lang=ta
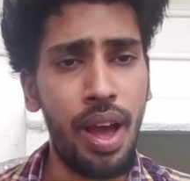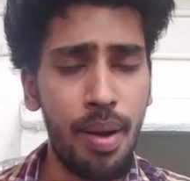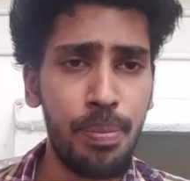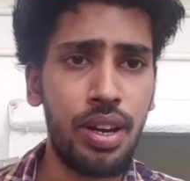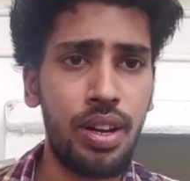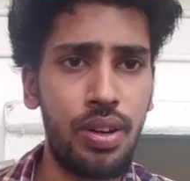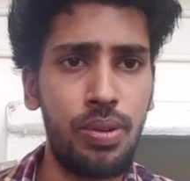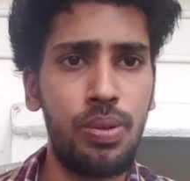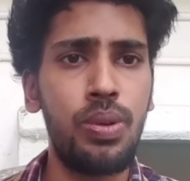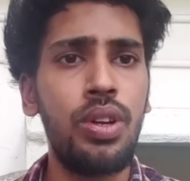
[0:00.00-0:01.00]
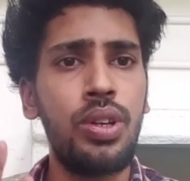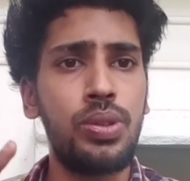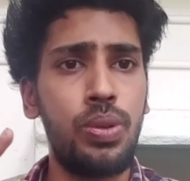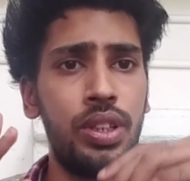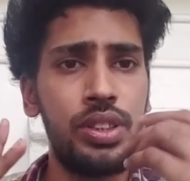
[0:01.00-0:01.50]
ஆப்பாக இருக்கட்டும்
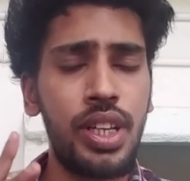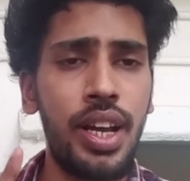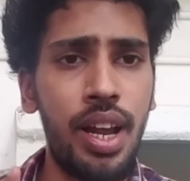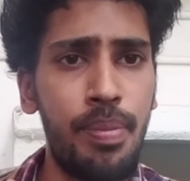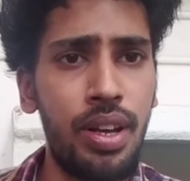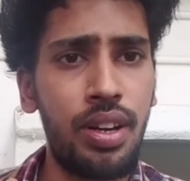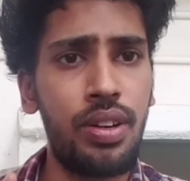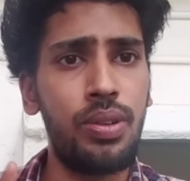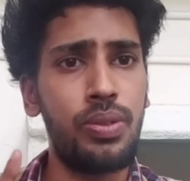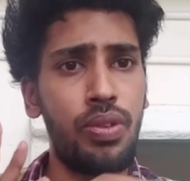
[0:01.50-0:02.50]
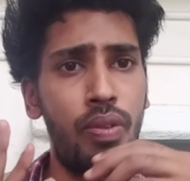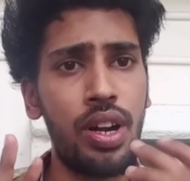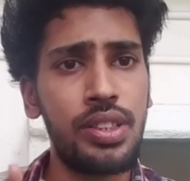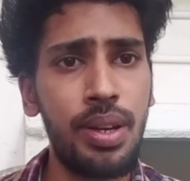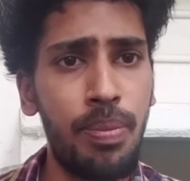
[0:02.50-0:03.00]
ஸோ இன்ஸ்டாகிராமாக இருக்கட்டும் ஸோ
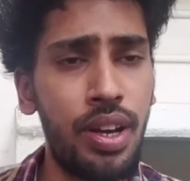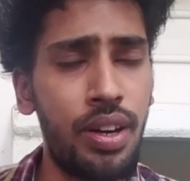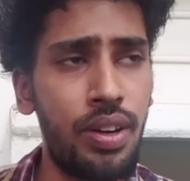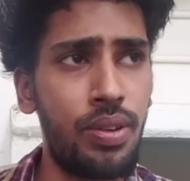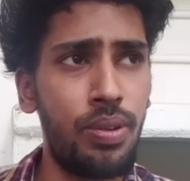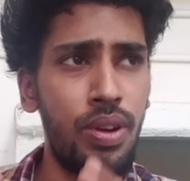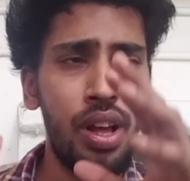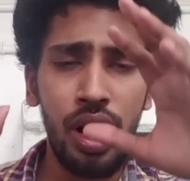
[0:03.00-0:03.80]
வாட்ஸ்அப்பாக இருக்கட்டும்